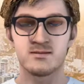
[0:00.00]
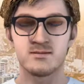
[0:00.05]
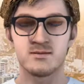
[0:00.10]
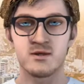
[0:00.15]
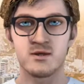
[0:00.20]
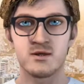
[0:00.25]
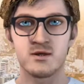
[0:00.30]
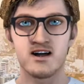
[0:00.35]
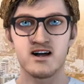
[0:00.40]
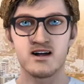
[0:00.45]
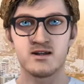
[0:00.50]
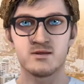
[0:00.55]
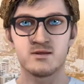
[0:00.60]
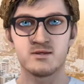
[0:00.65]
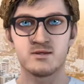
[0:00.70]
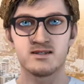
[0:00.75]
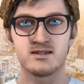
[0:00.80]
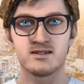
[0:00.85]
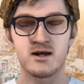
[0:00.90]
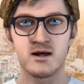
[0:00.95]
trở lại với
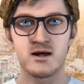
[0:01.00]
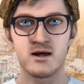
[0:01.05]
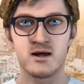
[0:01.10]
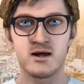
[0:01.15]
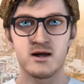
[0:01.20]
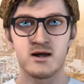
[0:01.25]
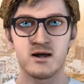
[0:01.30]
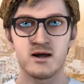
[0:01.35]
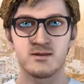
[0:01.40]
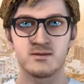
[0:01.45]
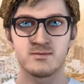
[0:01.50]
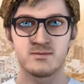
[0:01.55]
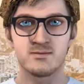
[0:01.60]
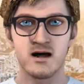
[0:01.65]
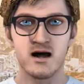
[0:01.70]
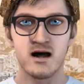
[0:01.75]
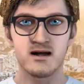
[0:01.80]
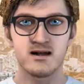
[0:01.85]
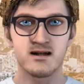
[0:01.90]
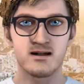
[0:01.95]
S L N A ở tuần
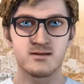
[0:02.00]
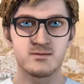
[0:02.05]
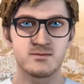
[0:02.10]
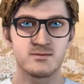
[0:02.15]
này,